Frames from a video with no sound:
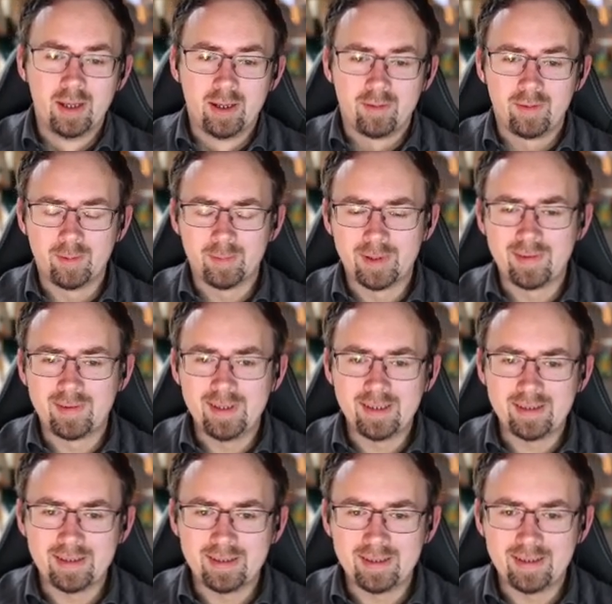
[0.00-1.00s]
Wie man
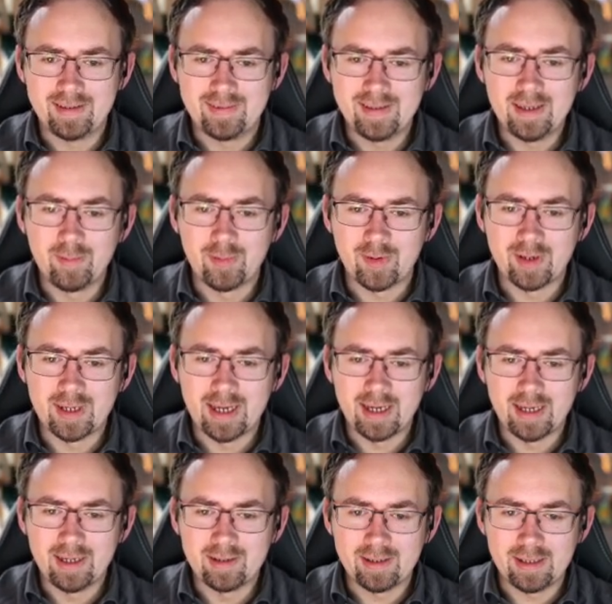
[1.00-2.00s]
sieht, äh, ist hier die
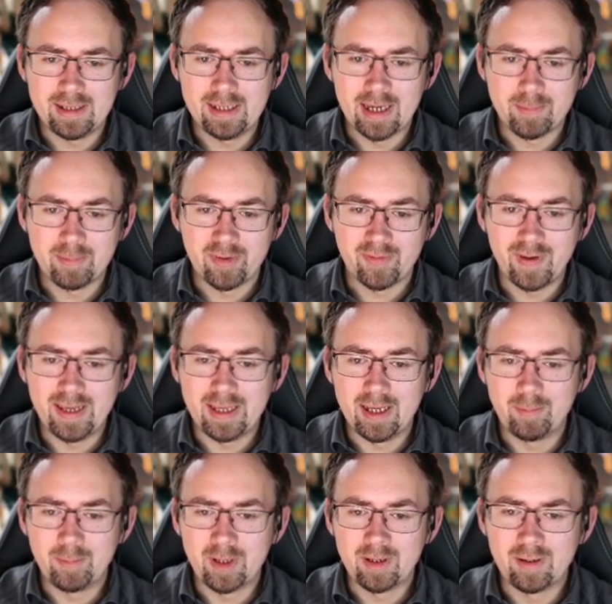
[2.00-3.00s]
Besonderheit, ihr habt zwei
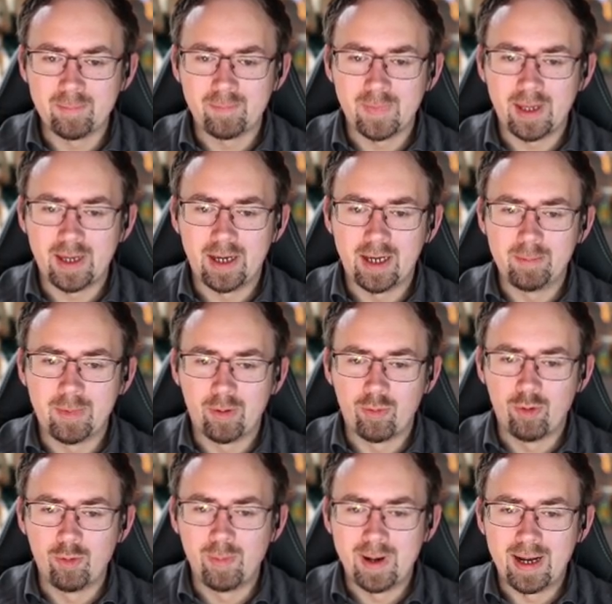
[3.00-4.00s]
Ebenen. Einmal
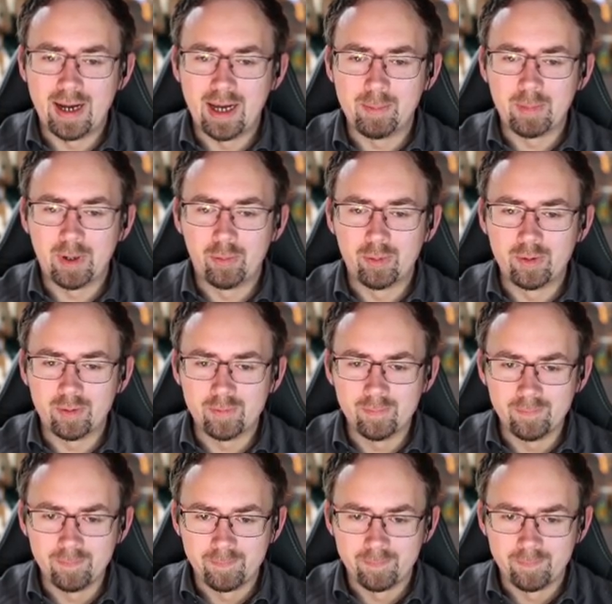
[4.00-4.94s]
oben, einmal unten.